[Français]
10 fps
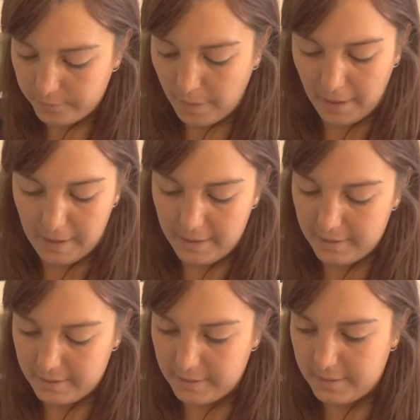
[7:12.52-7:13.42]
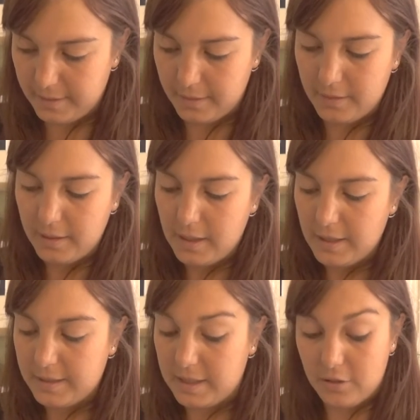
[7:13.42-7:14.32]
Pareil, les dessins.
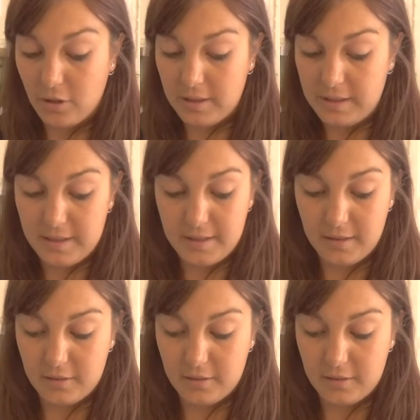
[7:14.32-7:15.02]
J'adore les dessins.